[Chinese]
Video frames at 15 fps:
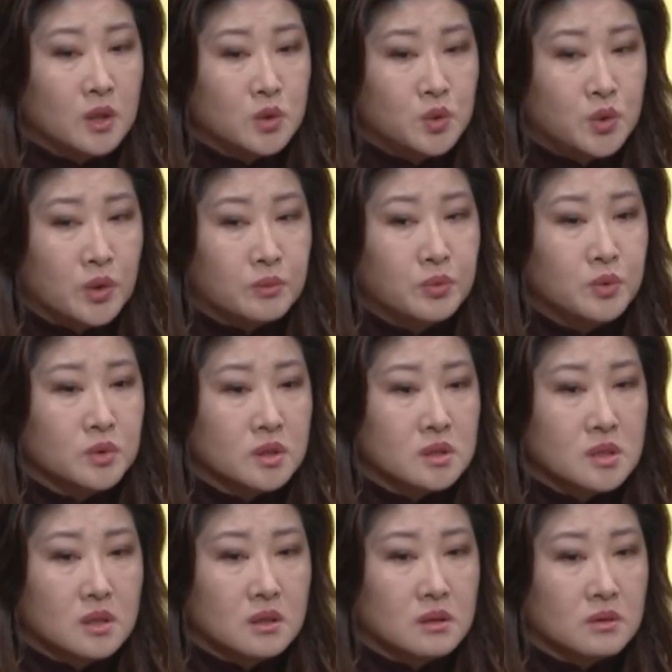全部的
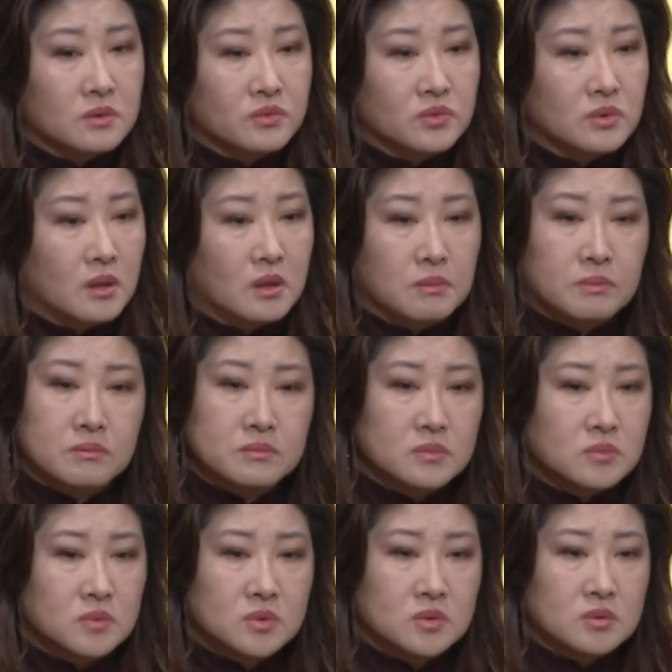这个
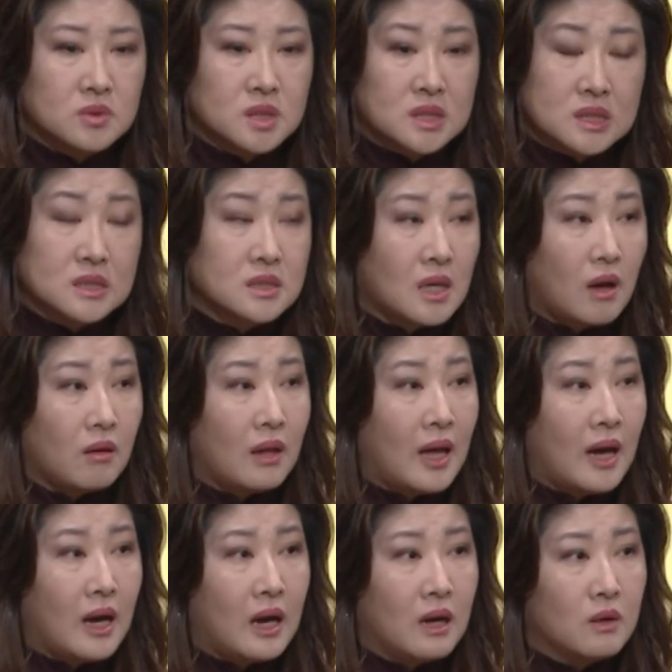洗澡
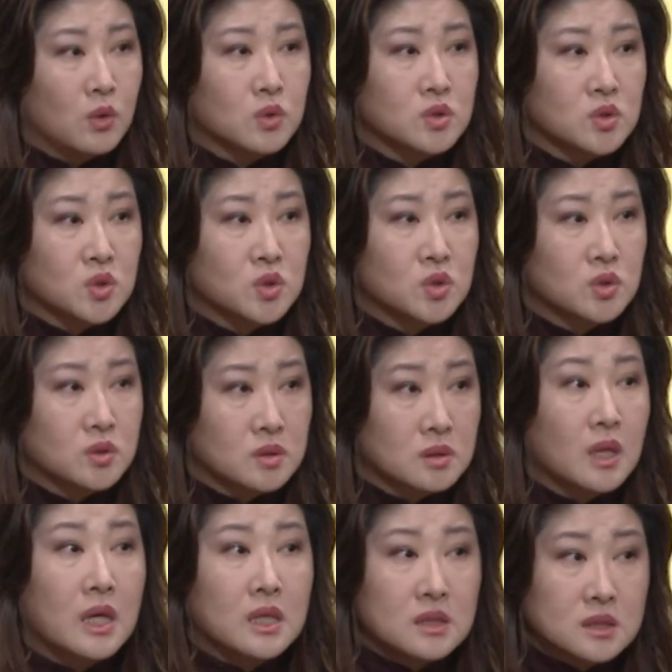啦，或者是这，
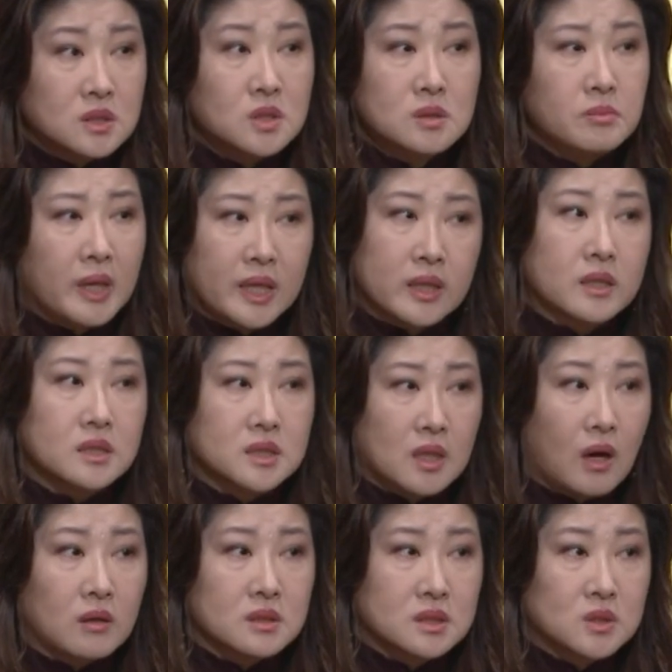其实每一个人
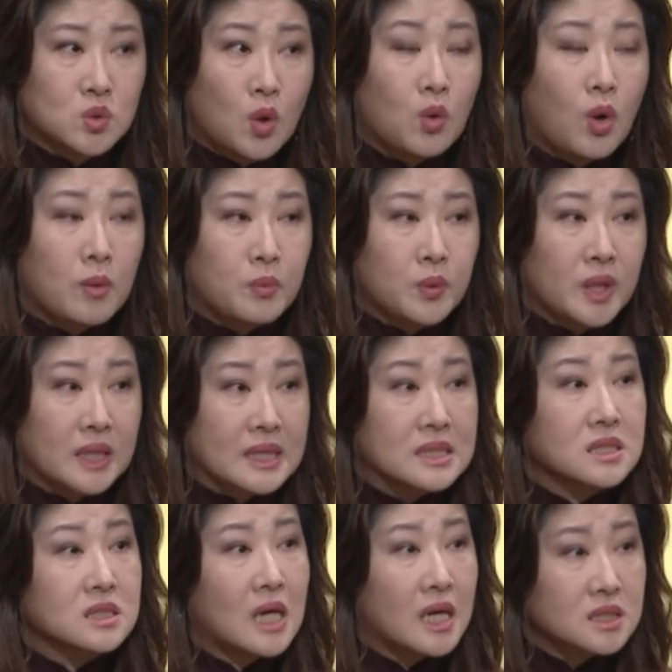小状况不一样，但
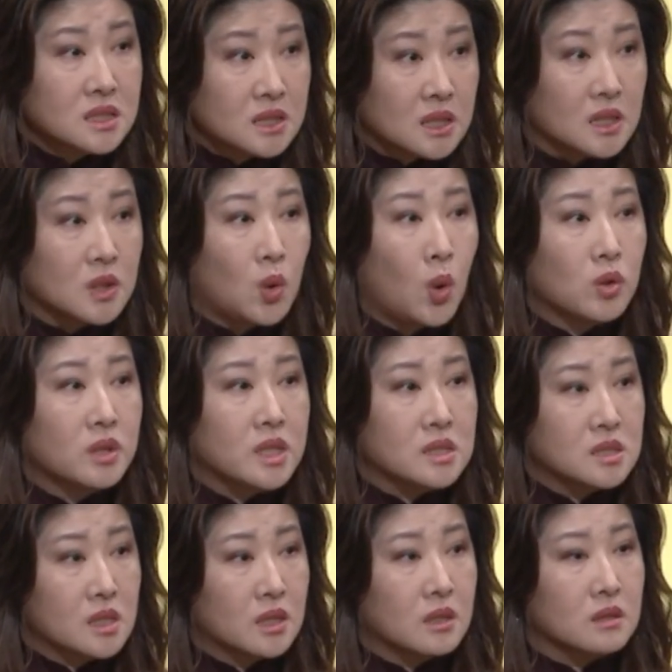是他是提供你
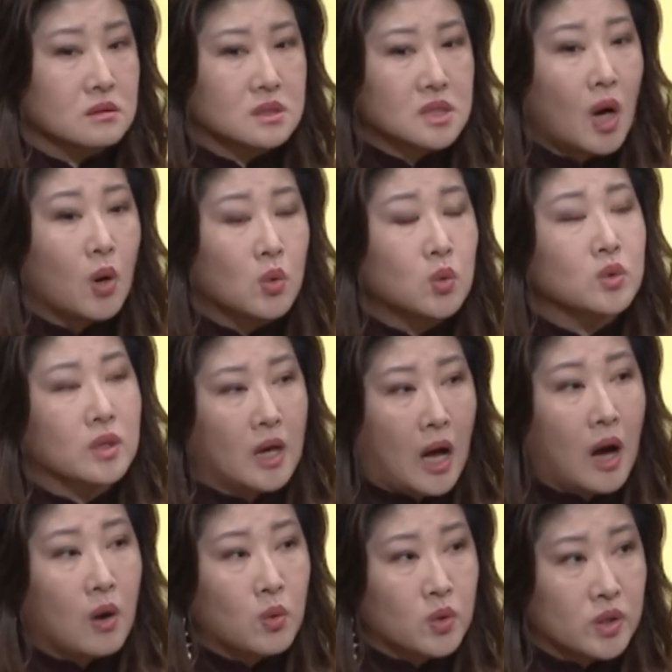这个照顾的
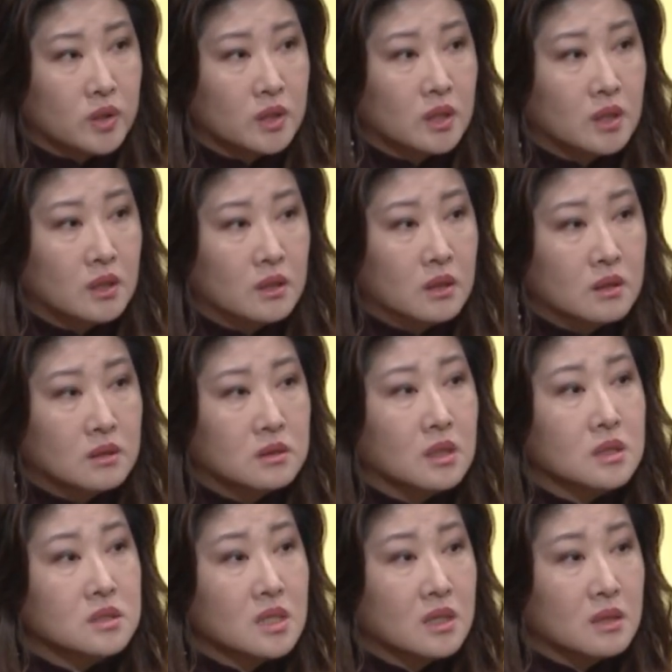hour
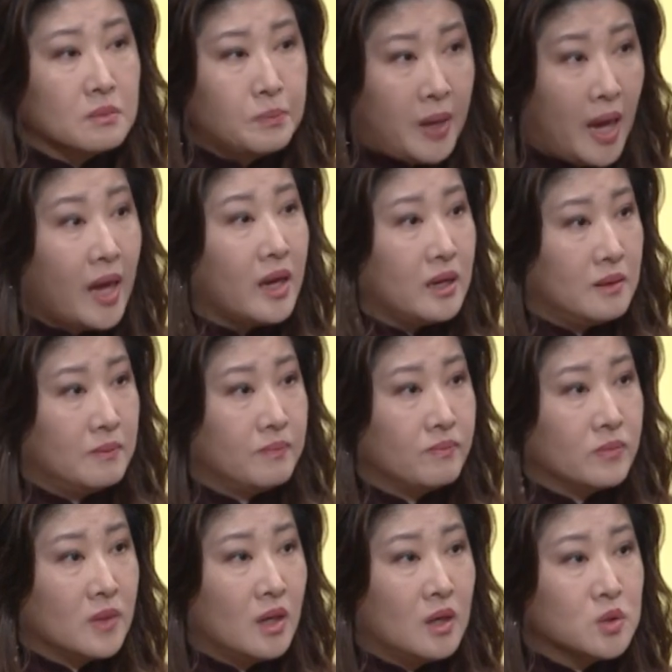的这个 pay。
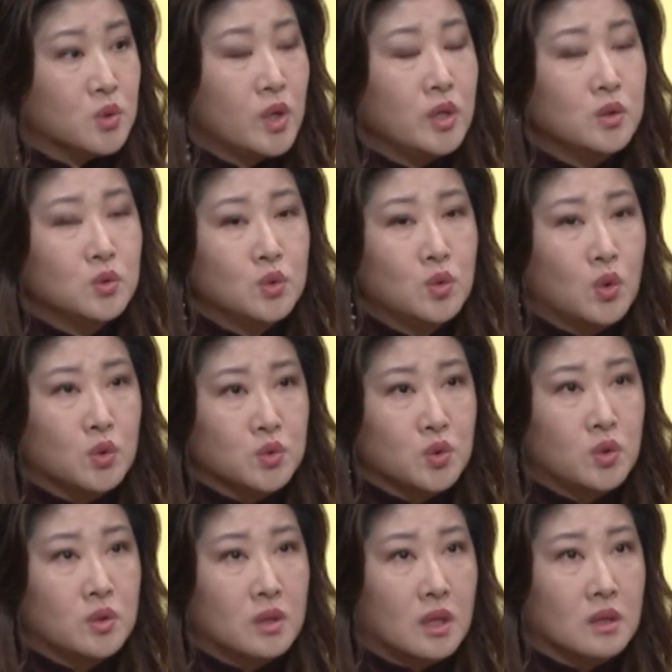对，所以如果
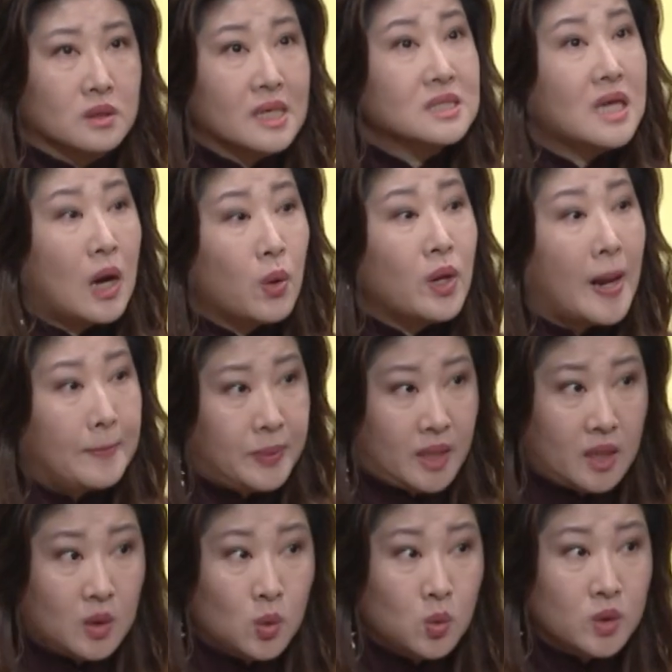说但是他会来
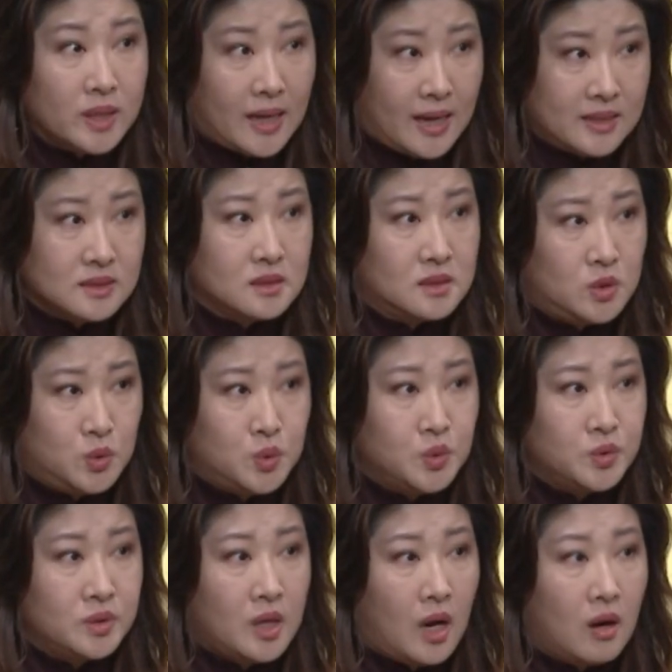评估你孩子的
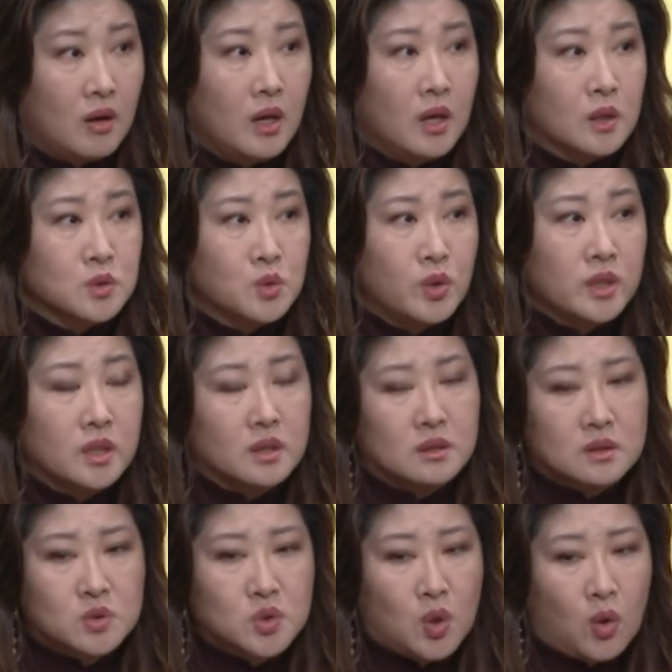需要，所以可
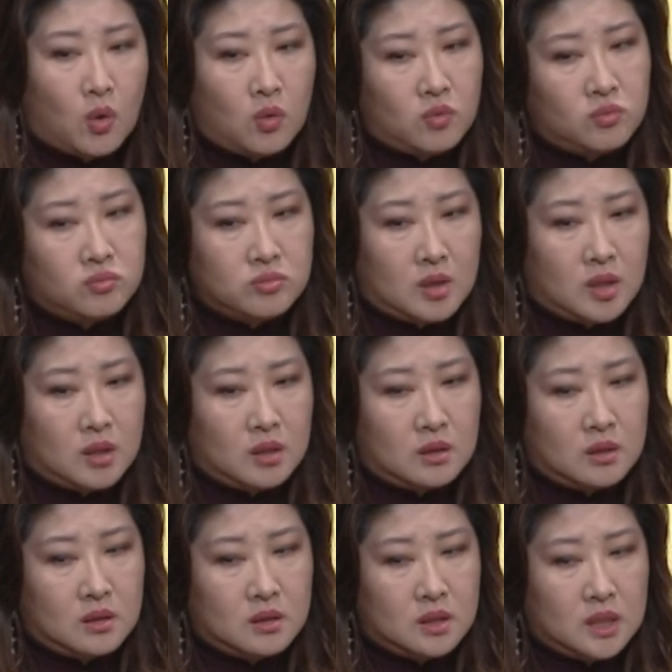能从
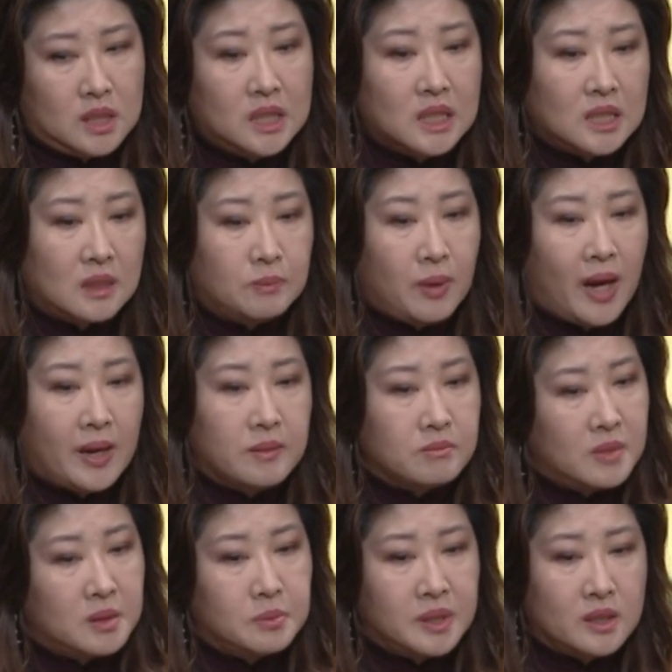一个礼拜
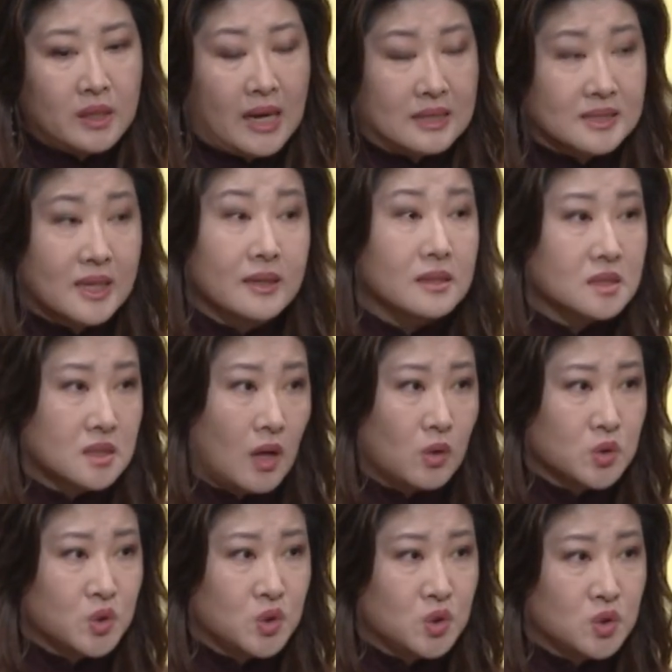maybe 2-3个小
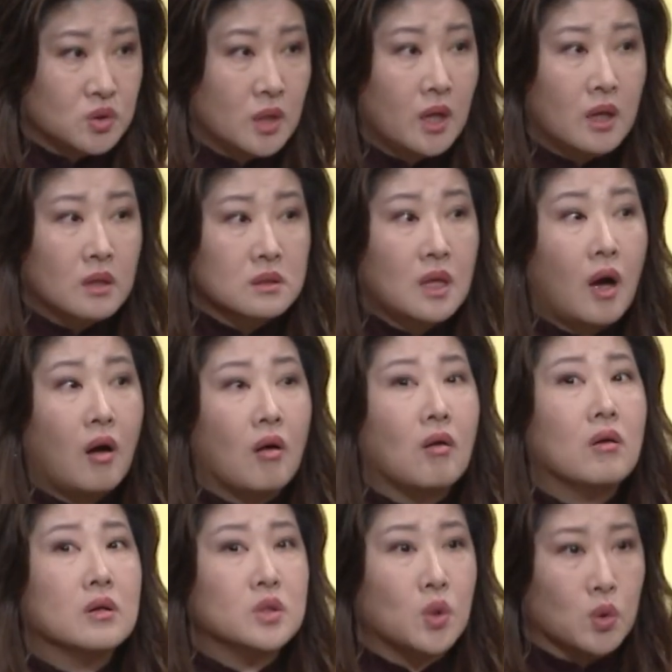时，到
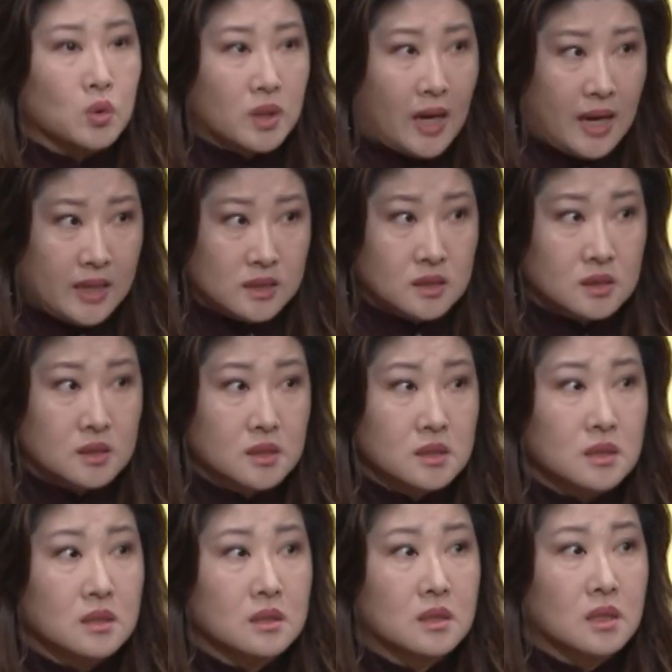有的孩子是
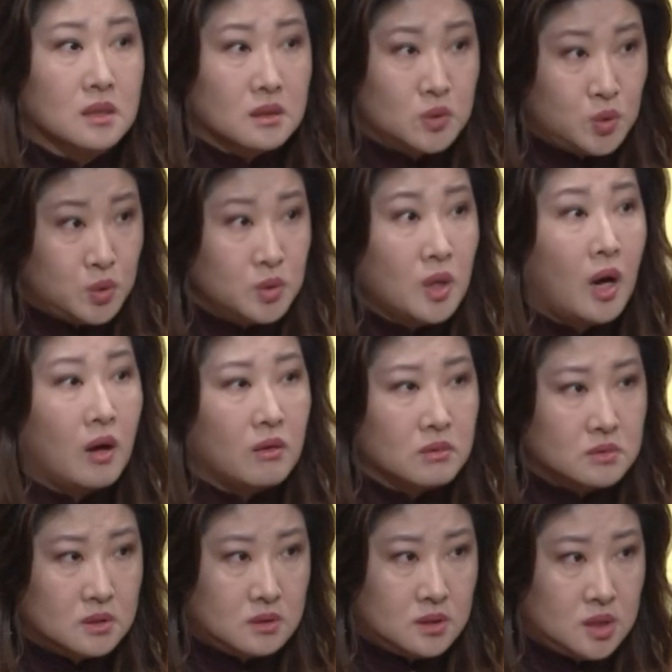可能需要
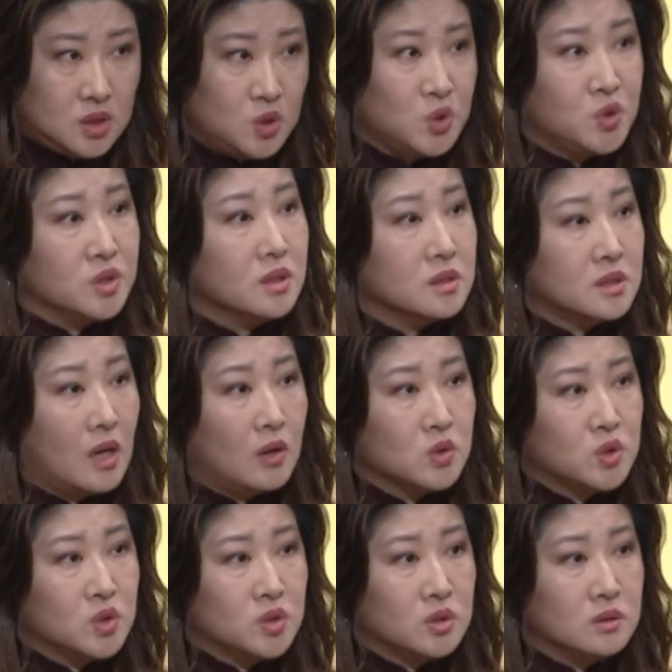几十个小
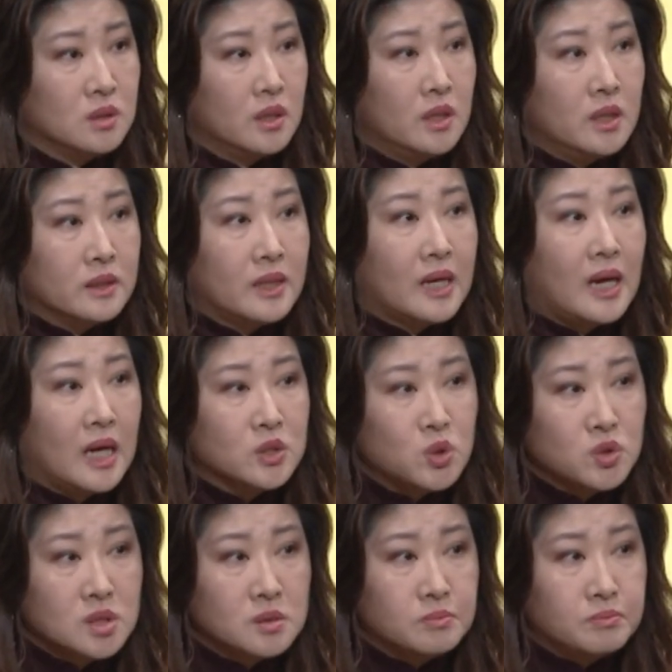时，那他就
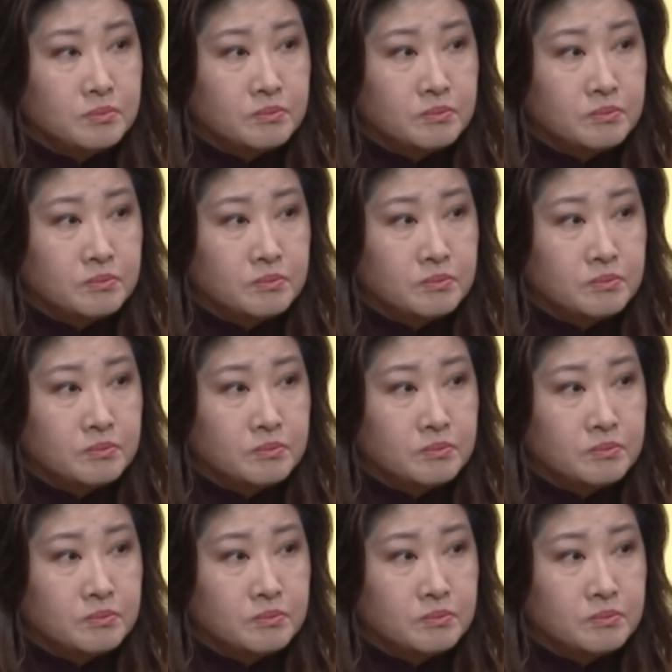是